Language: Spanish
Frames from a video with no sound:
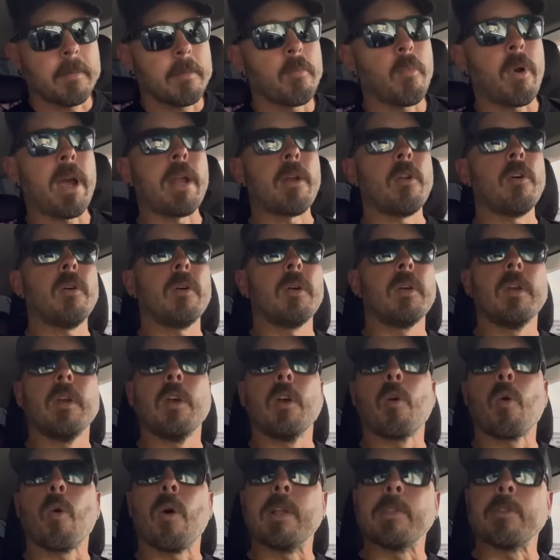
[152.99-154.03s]
Bueno,
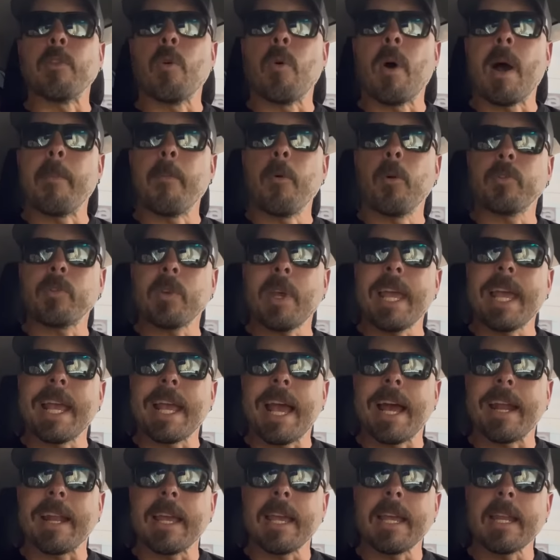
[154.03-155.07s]
cuando vamos
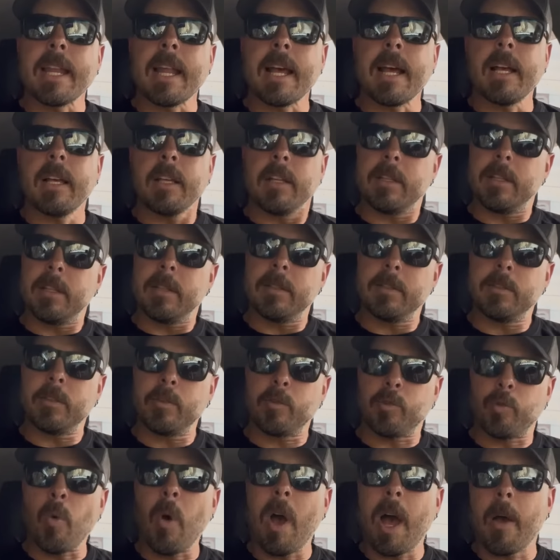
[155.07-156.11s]
en arena
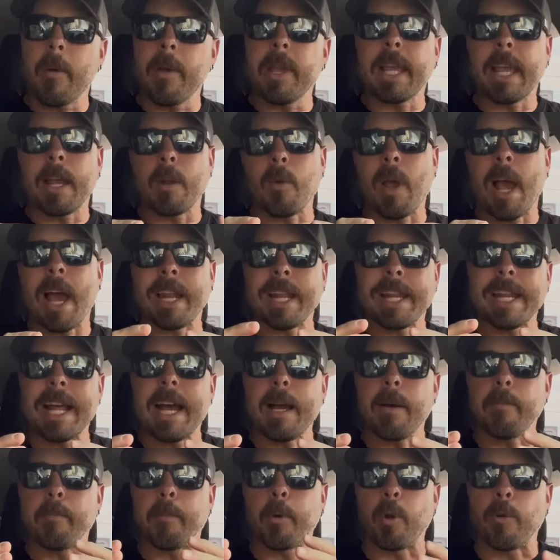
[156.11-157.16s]
suave, que no es
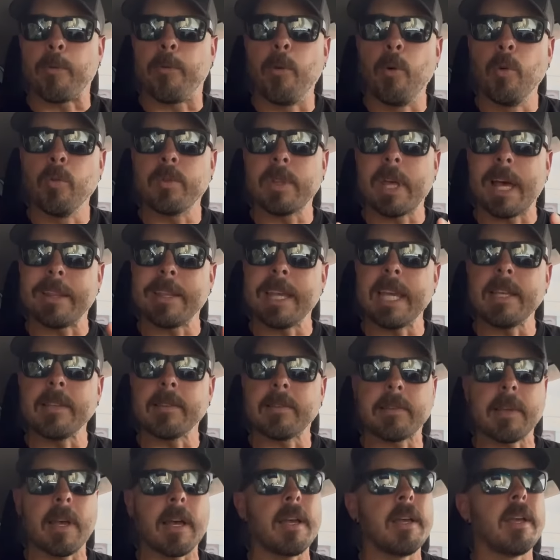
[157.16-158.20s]
arena profunda,
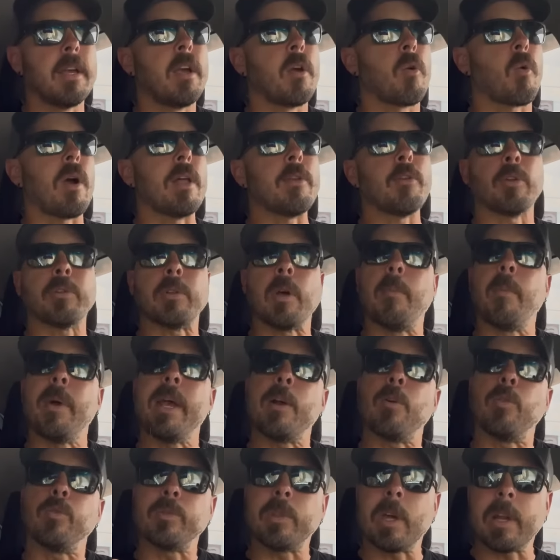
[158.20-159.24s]
densa, cuando estamos
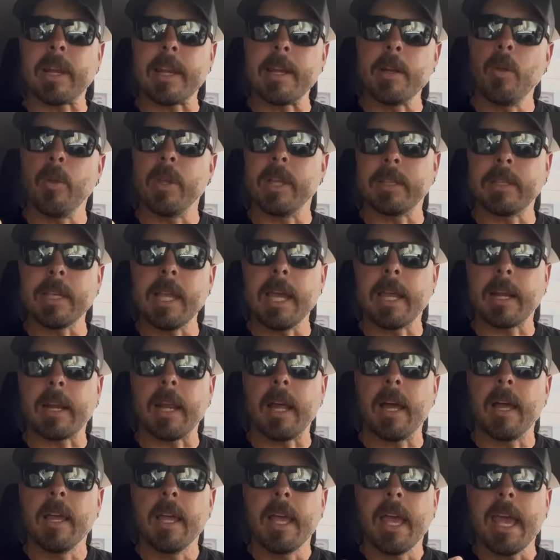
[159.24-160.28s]
en un terreno de
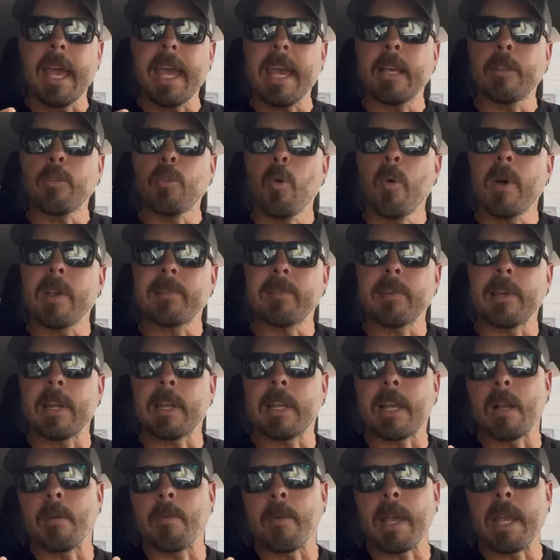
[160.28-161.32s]
tierra, esto va a hacer
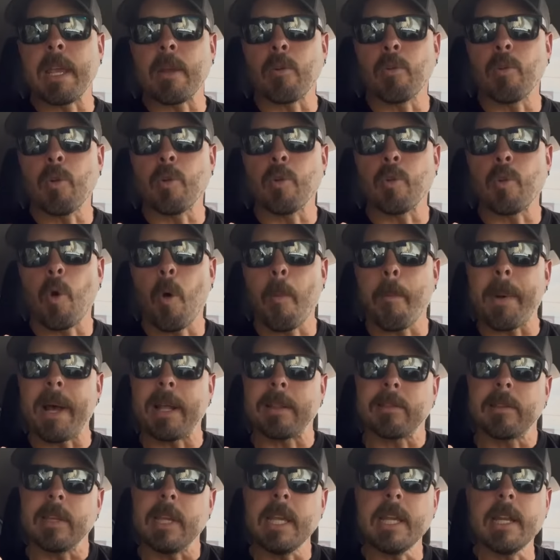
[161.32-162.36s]
que el vehículo no
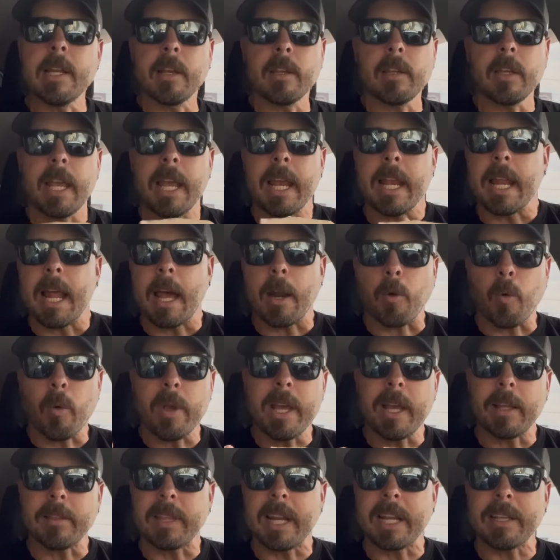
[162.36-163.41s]
patine en las
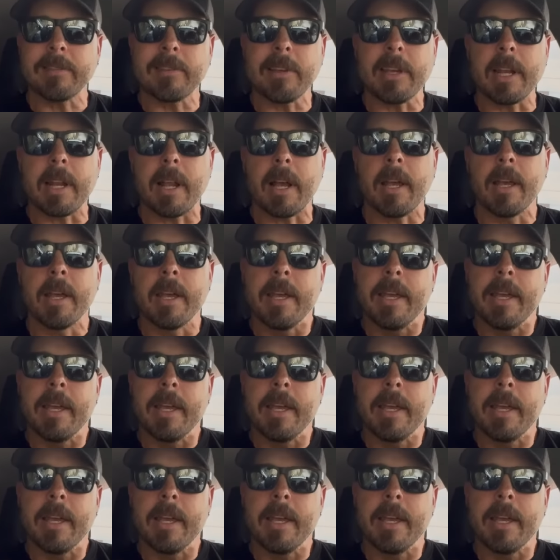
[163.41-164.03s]
ruedas traseras